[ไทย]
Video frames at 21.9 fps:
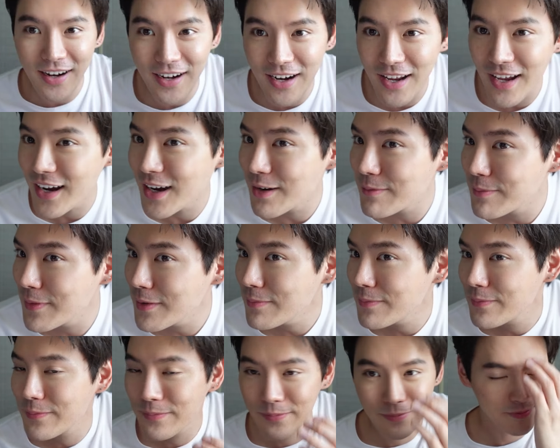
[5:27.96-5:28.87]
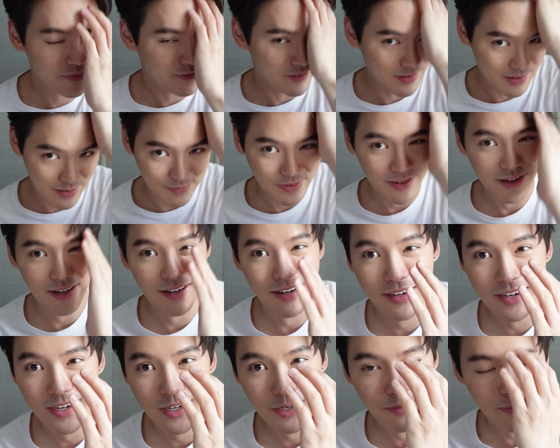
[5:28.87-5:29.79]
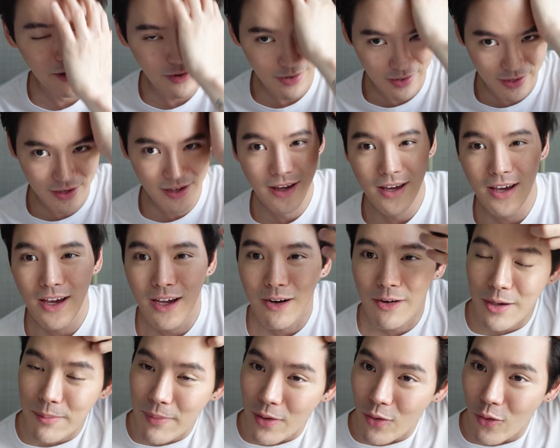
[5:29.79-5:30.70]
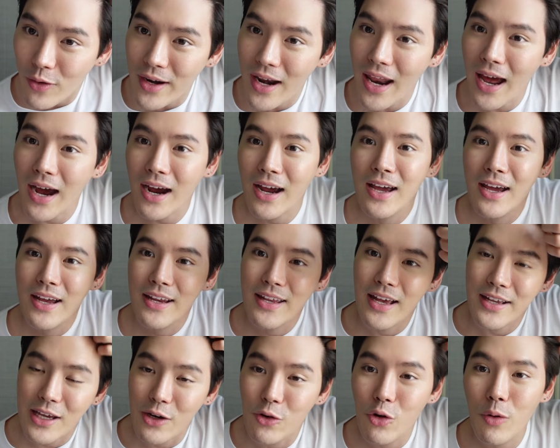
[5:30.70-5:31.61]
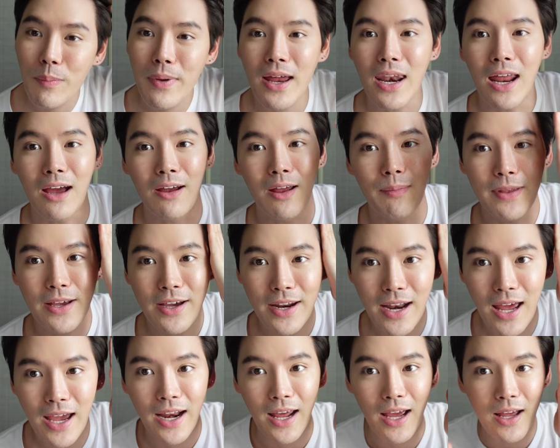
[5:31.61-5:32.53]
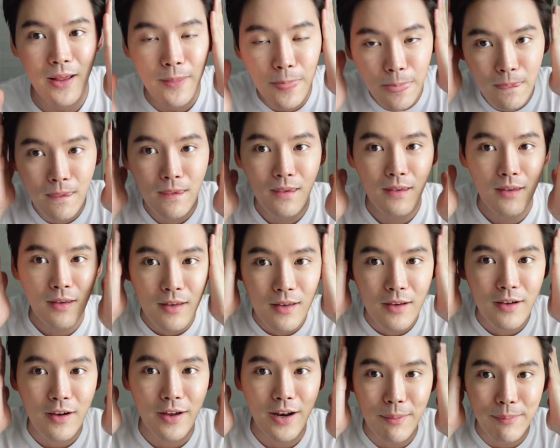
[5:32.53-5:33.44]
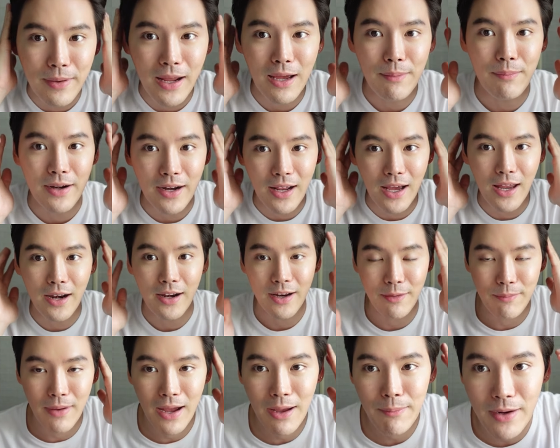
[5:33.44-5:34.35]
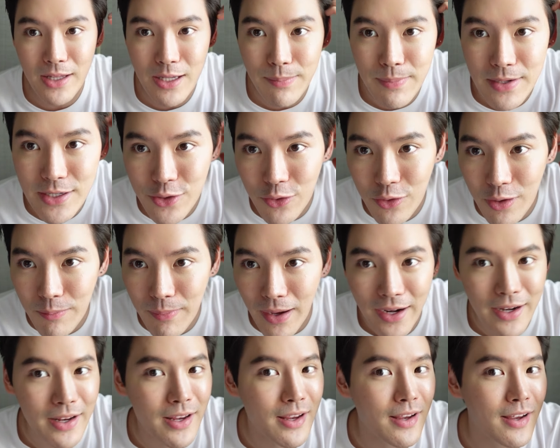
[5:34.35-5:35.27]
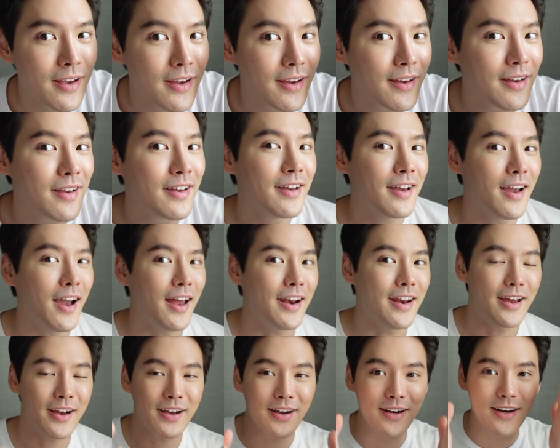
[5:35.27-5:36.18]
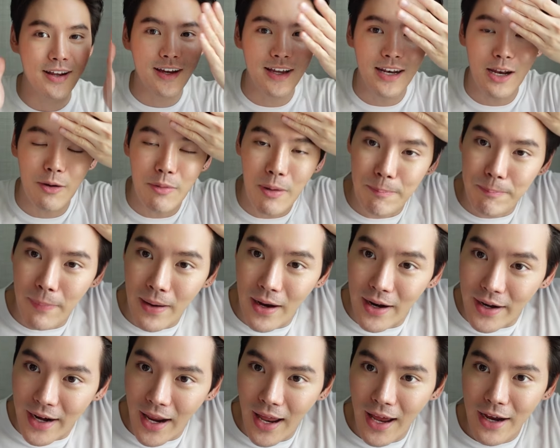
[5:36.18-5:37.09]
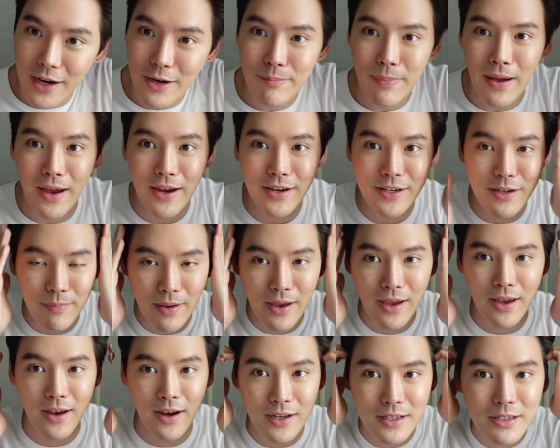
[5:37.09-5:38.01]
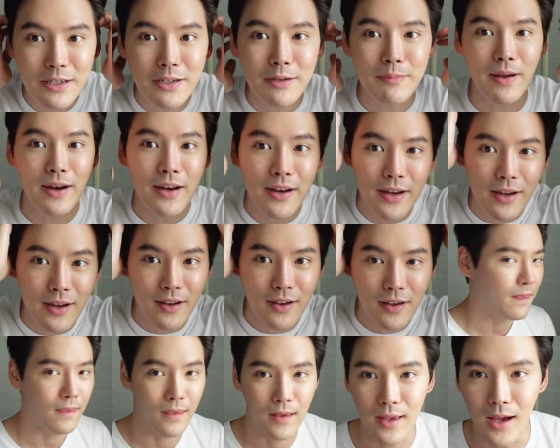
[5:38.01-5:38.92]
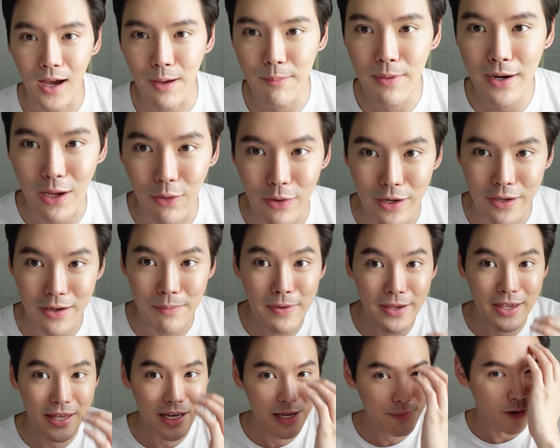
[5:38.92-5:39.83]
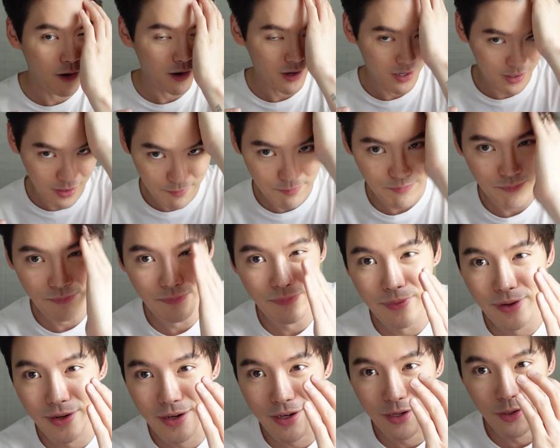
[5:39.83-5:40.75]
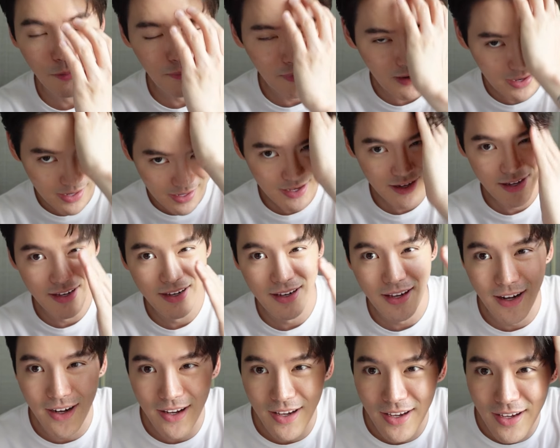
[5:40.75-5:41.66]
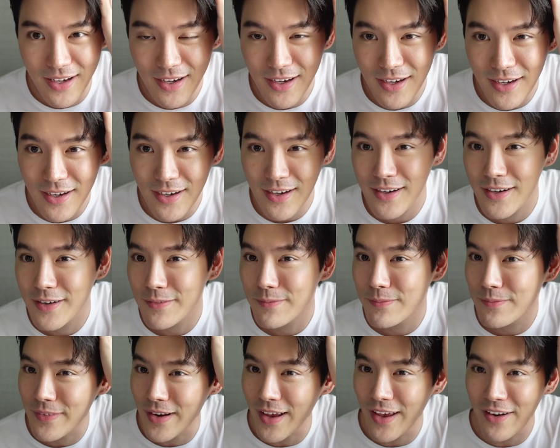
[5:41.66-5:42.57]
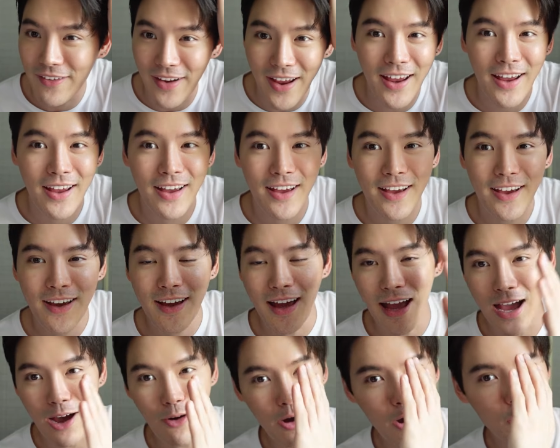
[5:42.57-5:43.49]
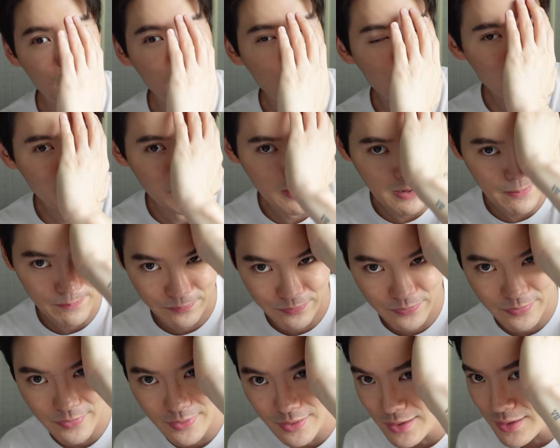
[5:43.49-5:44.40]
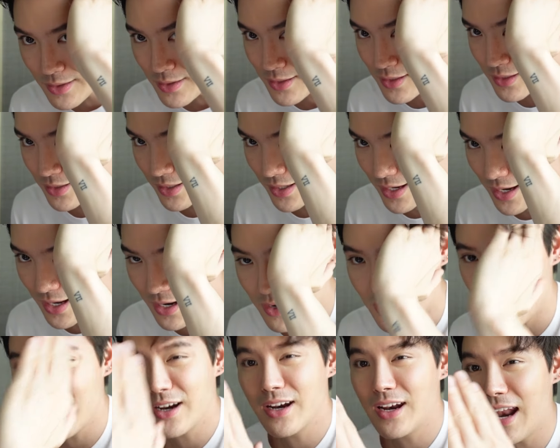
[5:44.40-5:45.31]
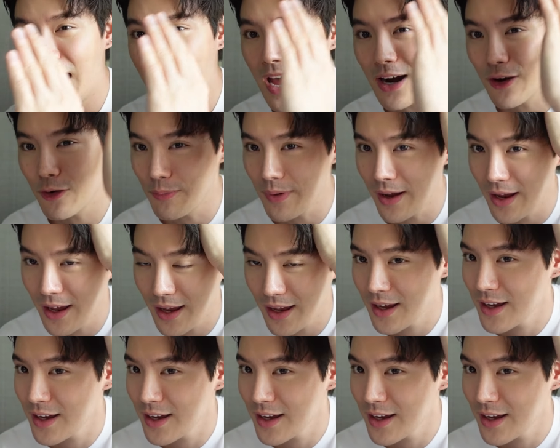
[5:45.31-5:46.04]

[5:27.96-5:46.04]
แม่ครวบปุ๊บแบบนี้ดึงลงมาหน่อย หรือบางคนอยากอยากจะรวบไปข้างหลังอันนี้ก็ได้นะ ก็ทำได้เหมือนกันเห็นปะมันจะเป็นทรงประมาณนี้ อันนี้คือถ้าเกิดเราแบบเปิดหน้าขึ้นไปใช่ไหมก็จะเป็นประมาณนี้ถ้าอยากให้มันเกาหลีเมื่อกี้ที่บอกคือก็ดึงลงมาแค่นี้ปุ๊บเนี่ยนะเอาเอาเอามือแบบเงี้ยแล้วก็ลากลงมา